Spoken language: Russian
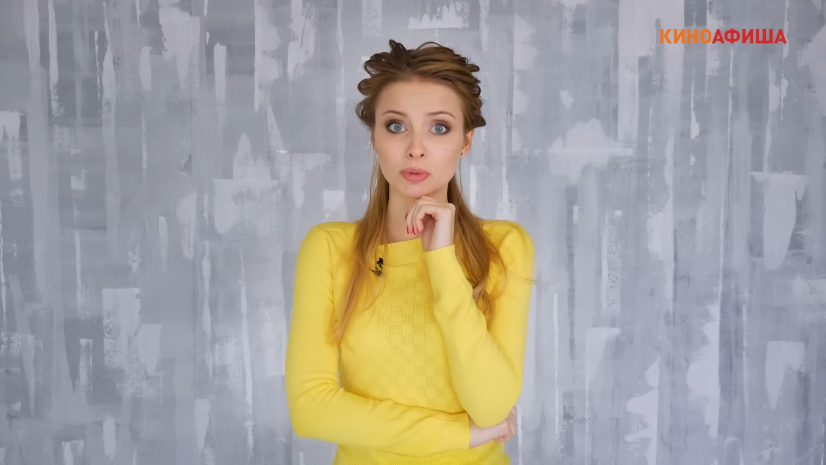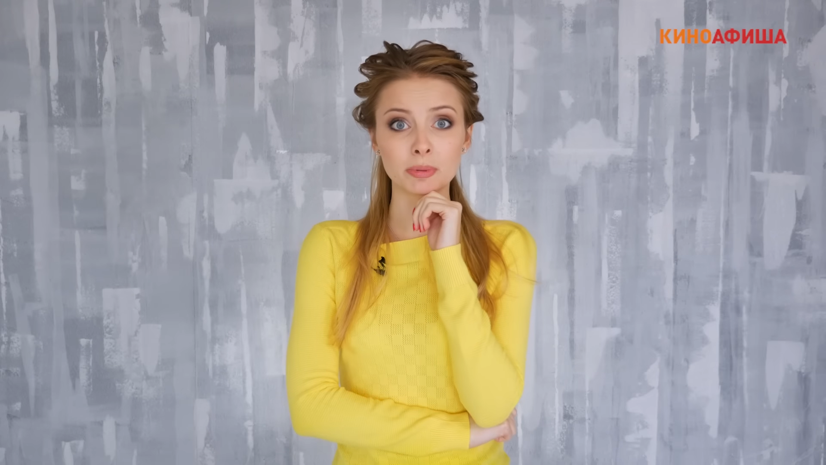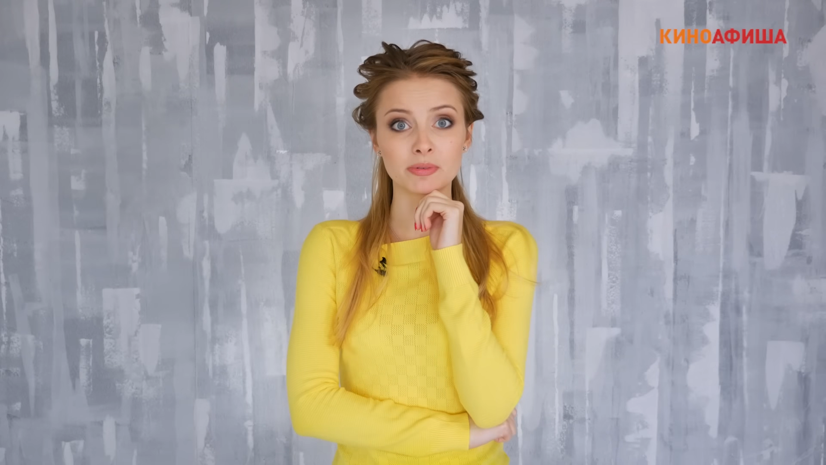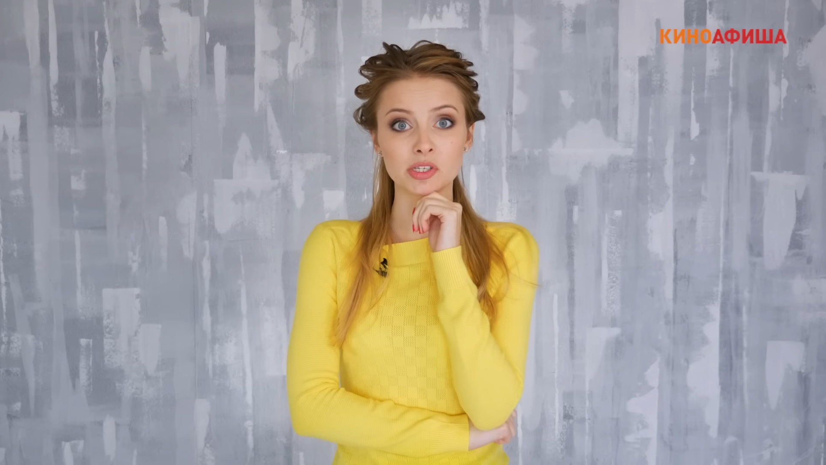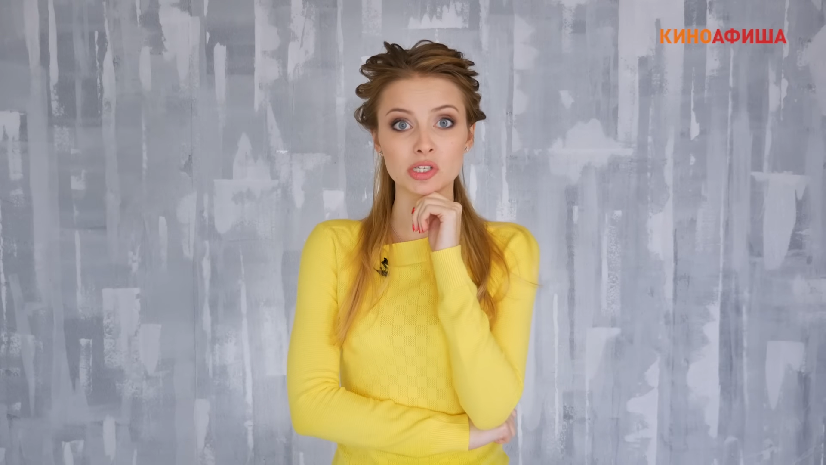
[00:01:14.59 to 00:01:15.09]

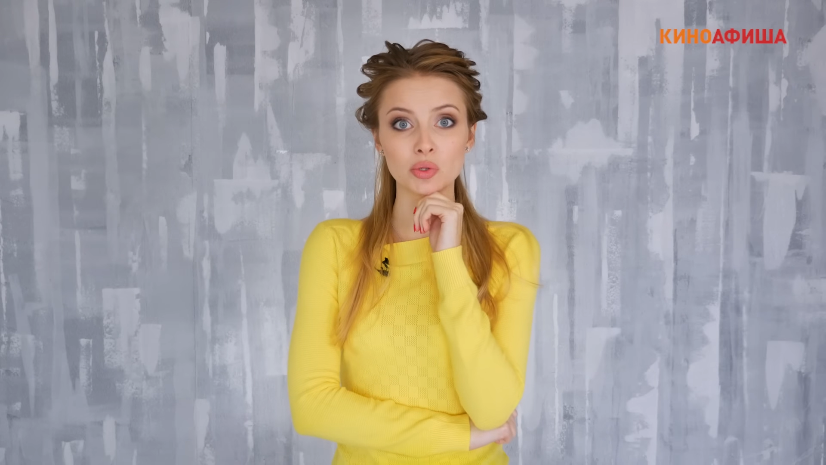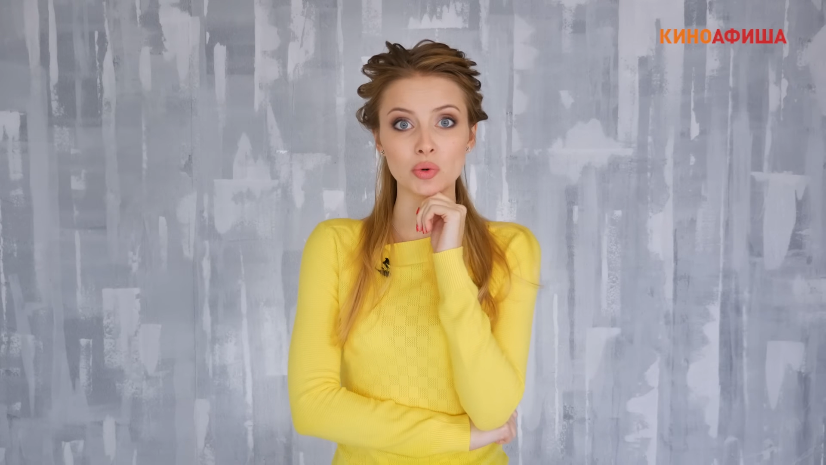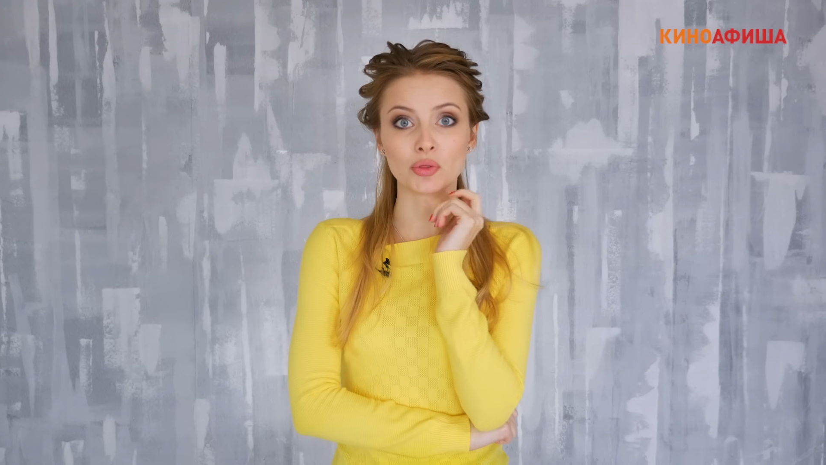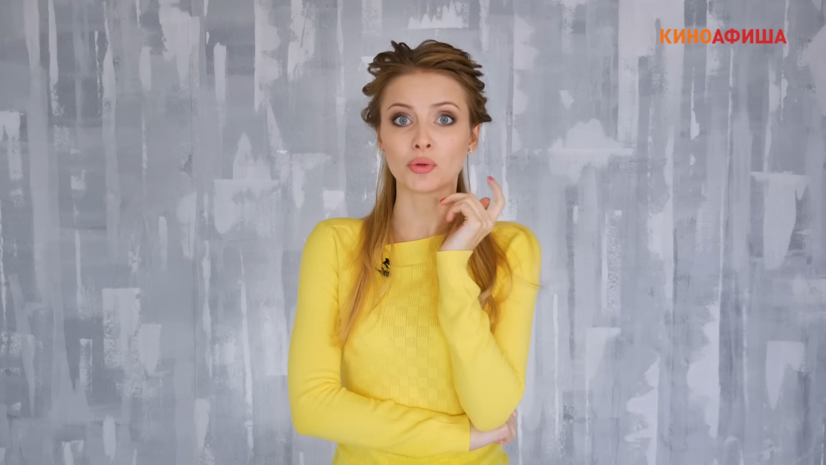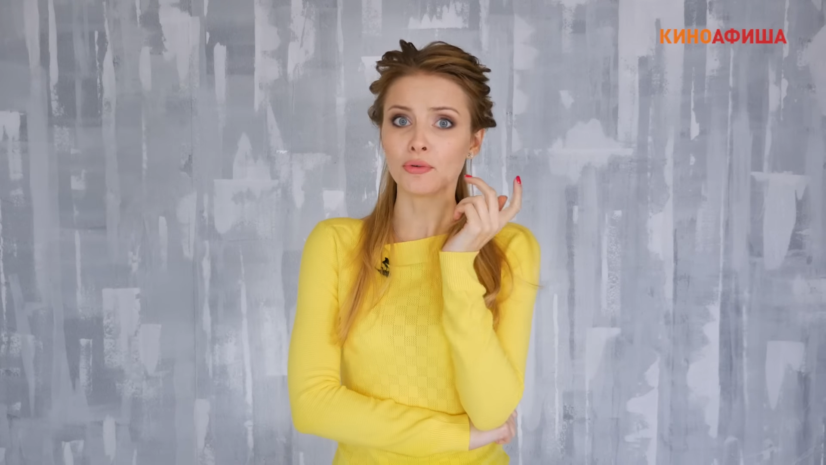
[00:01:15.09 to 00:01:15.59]

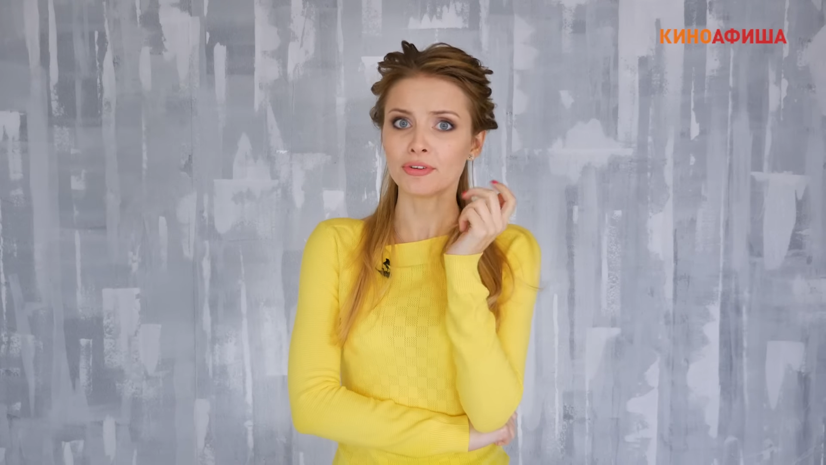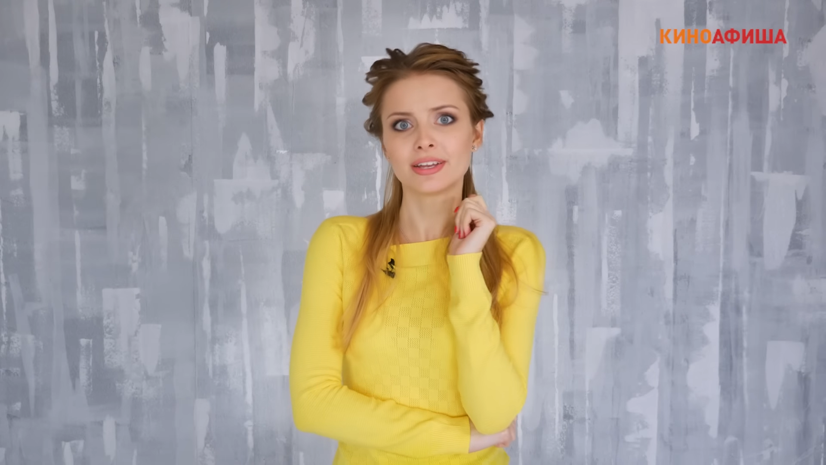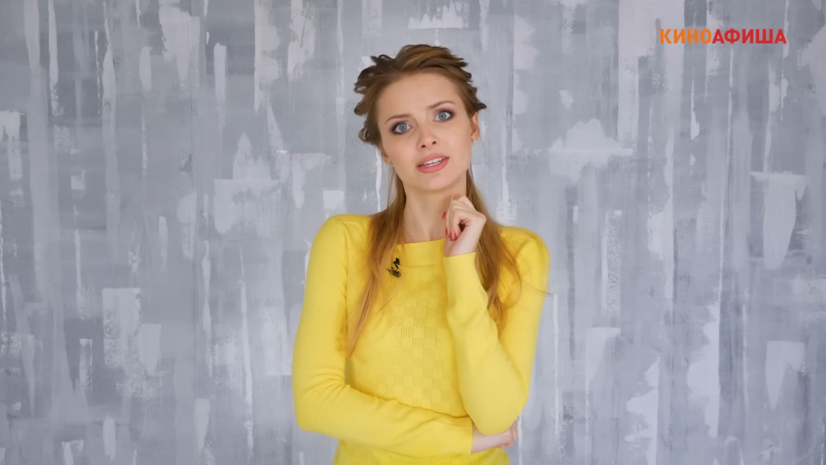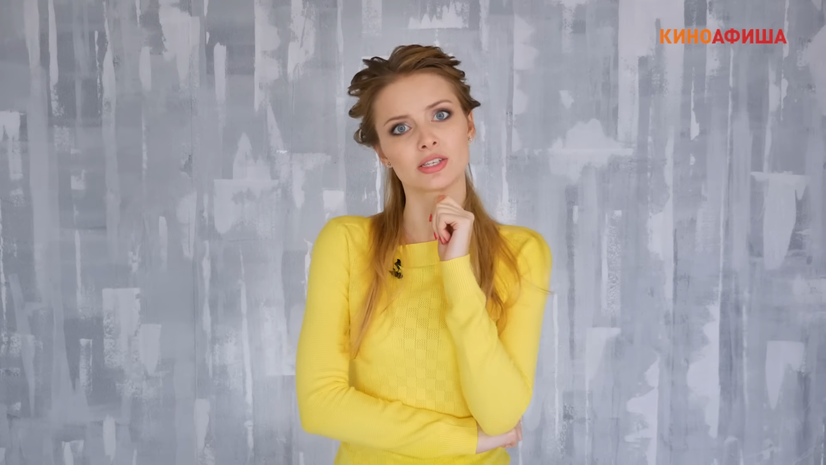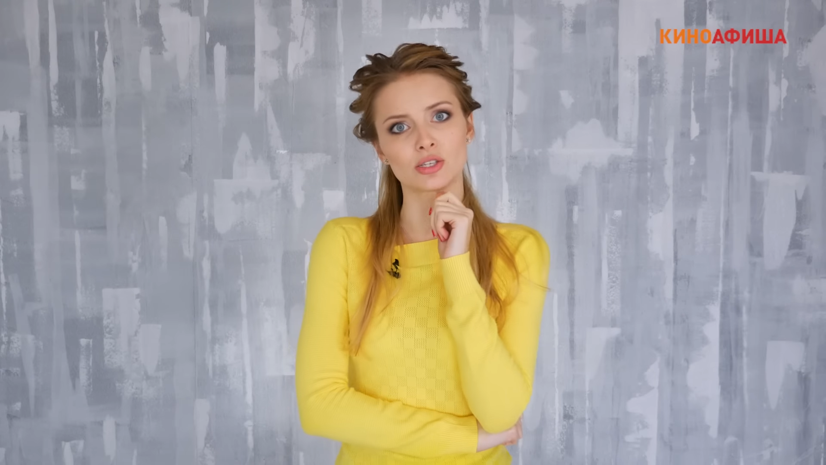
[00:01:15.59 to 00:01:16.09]
повезло, но верится с